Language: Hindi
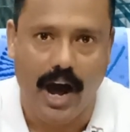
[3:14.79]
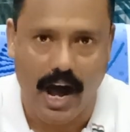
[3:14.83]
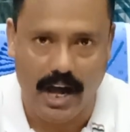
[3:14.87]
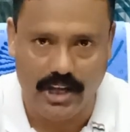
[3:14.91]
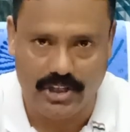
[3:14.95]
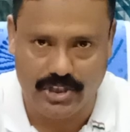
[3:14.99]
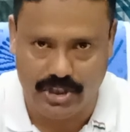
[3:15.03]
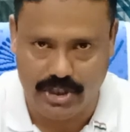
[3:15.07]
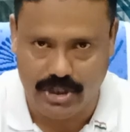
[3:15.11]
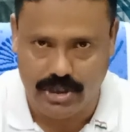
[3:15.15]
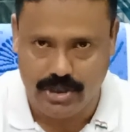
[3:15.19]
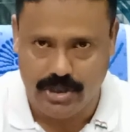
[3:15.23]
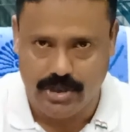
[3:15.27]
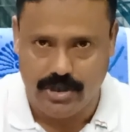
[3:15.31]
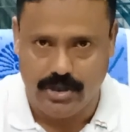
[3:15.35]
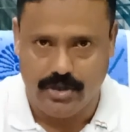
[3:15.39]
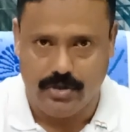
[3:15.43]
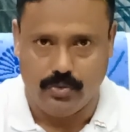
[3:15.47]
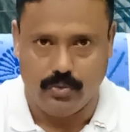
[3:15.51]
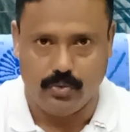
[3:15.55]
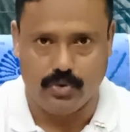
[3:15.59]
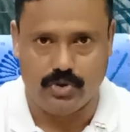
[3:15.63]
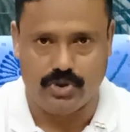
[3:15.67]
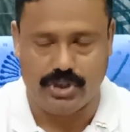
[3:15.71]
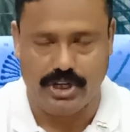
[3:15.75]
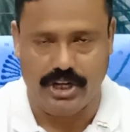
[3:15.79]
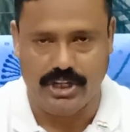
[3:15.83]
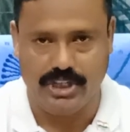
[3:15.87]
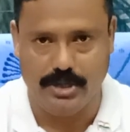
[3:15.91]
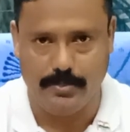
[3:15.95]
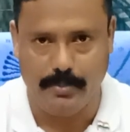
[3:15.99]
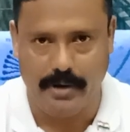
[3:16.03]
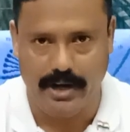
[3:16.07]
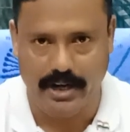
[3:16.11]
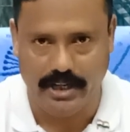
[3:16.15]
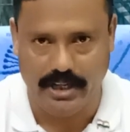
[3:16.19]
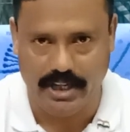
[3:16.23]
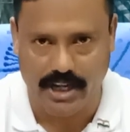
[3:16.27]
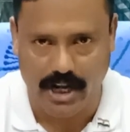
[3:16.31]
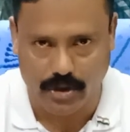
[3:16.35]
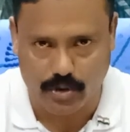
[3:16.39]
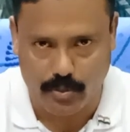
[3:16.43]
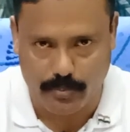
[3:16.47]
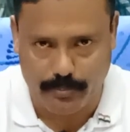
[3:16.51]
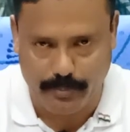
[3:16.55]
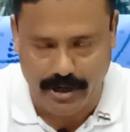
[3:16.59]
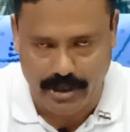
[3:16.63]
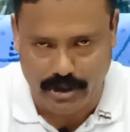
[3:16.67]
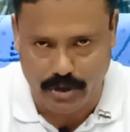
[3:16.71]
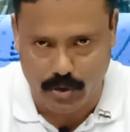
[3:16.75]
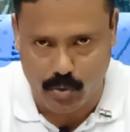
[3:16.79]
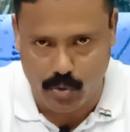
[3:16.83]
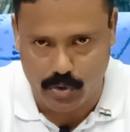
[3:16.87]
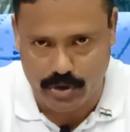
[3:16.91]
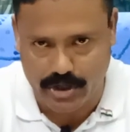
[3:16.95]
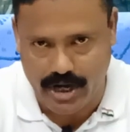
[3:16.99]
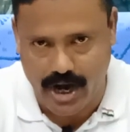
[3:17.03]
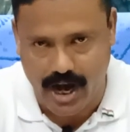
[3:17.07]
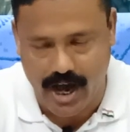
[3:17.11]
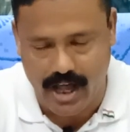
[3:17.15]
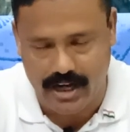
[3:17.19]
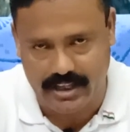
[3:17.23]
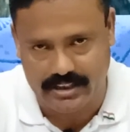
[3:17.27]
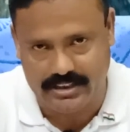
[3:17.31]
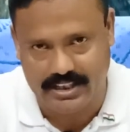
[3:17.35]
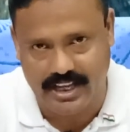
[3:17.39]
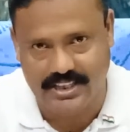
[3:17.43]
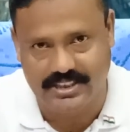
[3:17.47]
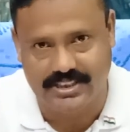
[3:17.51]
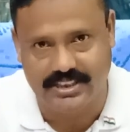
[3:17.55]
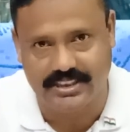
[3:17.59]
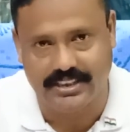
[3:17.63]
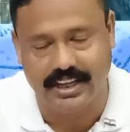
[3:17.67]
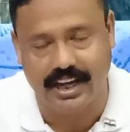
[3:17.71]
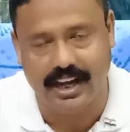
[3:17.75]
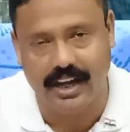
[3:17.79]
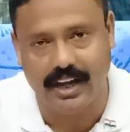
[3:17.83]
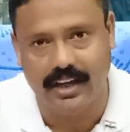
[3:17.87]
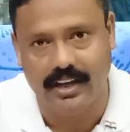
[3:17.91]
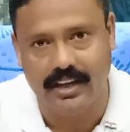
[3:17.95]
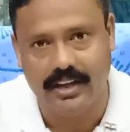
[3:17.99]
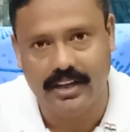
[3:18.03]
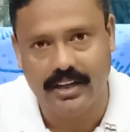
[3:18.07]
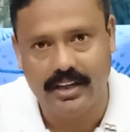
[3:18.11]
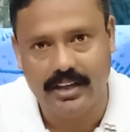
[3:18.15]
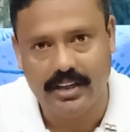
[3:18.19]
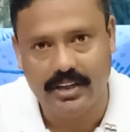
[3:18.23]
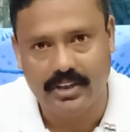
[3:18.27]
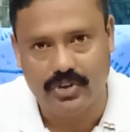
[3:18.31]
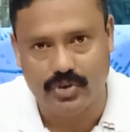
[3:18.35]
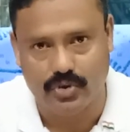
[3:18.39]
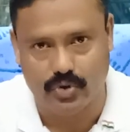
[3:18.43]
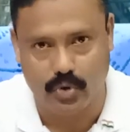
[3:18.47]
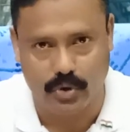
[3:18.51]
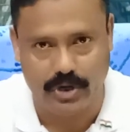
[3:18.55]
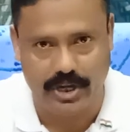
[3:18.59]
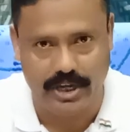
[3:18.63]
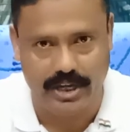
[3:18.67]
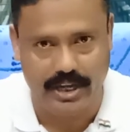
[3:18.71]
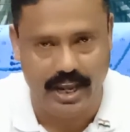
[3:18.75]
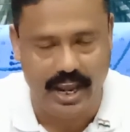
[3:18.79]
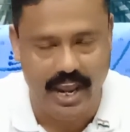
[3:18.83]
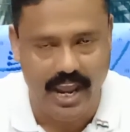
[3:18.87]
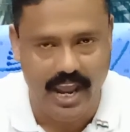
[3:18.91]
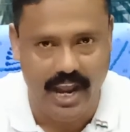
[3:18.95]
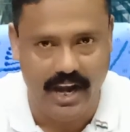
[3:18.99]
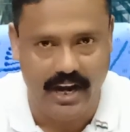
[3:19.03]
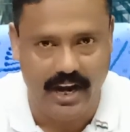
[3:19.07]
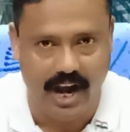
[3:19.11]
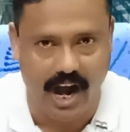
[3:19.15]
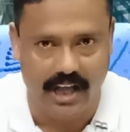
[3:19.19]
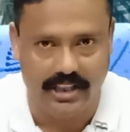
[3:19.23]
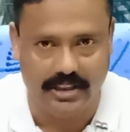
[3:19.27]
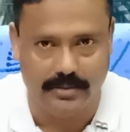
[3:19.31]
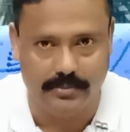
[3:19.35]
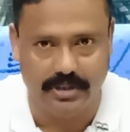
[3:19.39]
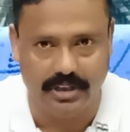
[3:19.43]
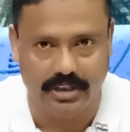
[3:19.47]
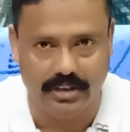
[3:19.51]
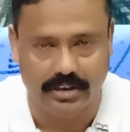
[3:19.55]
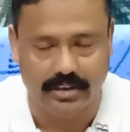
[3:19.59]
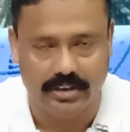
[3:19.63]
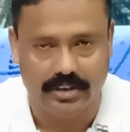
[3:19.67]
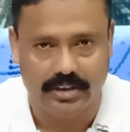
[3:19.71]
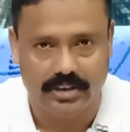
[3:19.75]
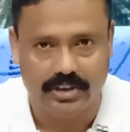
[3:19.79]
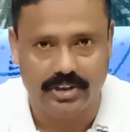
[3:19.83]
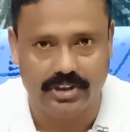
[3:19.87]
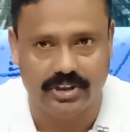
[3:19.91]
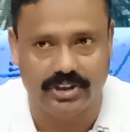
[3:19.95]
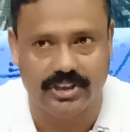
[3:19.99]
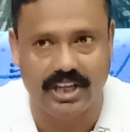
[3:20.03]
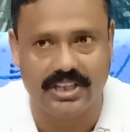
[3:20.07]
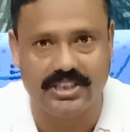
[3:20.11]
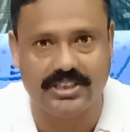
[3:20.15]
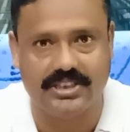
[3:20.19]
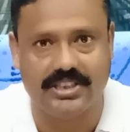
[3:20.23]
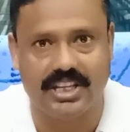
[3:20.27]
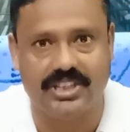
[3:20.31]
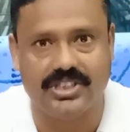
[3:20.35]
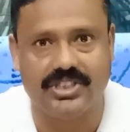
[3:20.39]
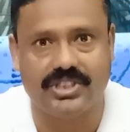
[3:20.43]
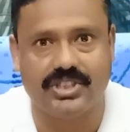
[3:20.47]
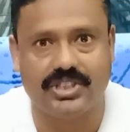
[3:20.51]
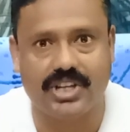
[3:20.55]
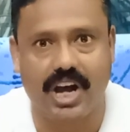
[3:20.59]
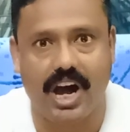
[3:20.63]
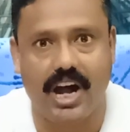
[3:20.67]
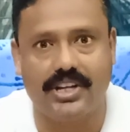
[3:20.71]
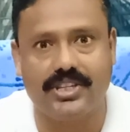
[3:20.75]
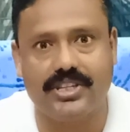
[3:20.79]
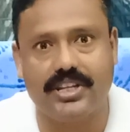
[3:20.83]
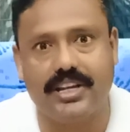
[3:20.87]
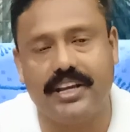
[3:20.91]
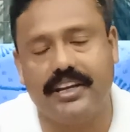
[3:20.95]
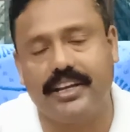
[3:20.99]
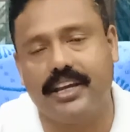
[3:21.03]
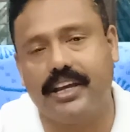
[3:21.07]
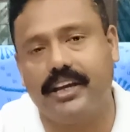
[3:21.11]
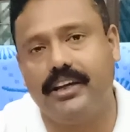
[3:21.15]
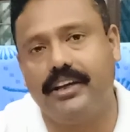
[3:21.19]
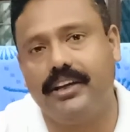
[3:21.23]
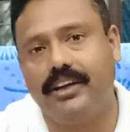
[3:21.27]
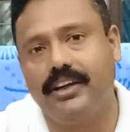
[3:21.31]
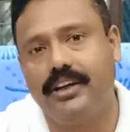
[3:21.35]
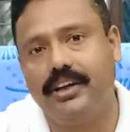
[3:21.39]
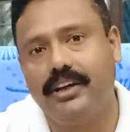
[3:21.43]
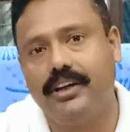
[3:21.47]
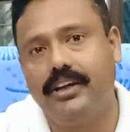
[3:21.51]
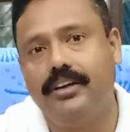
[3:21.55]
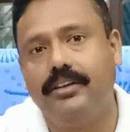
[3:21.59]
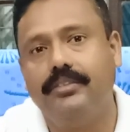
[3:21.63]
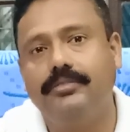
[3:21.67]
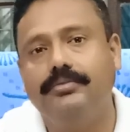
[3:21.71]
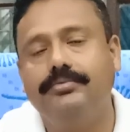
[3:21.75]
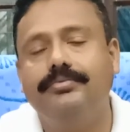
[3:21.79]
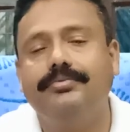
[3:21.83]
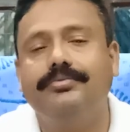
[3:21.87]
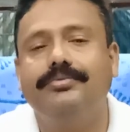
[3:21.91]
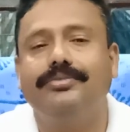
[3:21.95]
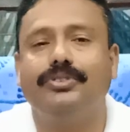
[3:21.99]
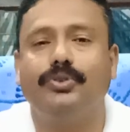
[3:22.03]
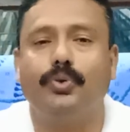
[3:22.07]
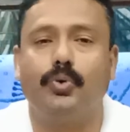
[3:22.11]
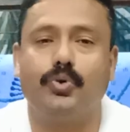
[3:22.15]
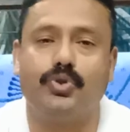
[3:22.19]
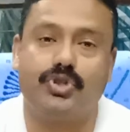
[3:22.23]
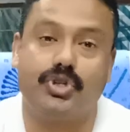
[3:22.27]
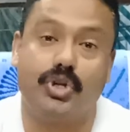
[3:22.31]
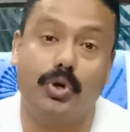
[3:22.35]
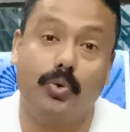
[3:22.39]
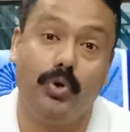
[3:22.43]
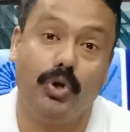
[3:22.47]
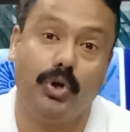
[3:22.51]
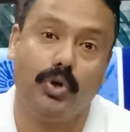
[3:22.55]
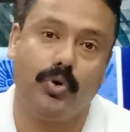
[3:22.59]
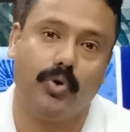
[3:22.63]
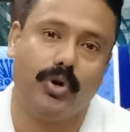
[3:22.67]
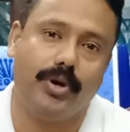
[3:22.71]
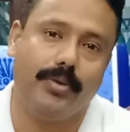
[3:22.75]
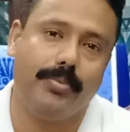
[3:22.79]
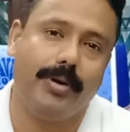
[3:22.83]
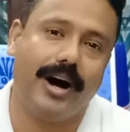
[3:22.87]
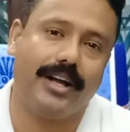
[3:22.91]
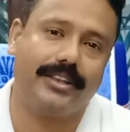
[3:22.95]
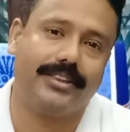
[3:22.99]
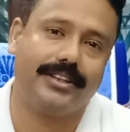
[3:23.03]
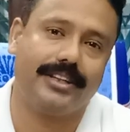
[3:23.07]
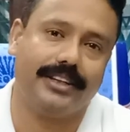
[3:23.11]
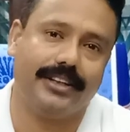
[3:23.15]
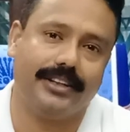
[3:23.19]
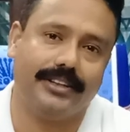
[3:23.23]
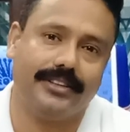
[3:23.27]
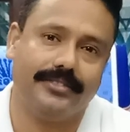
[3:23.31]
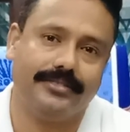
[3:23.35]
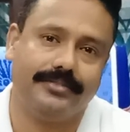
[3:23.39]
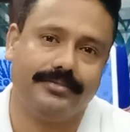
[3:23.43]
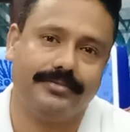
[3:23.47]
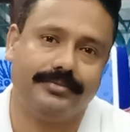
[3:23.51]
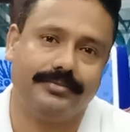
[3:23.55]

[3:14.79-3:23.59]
आज उस रेजिमेंट या तो पलटनों की हालत ऐसी है जो कि एक आदमी दस दस चार्ज लेके उस ड्यूटी को निभाते हैं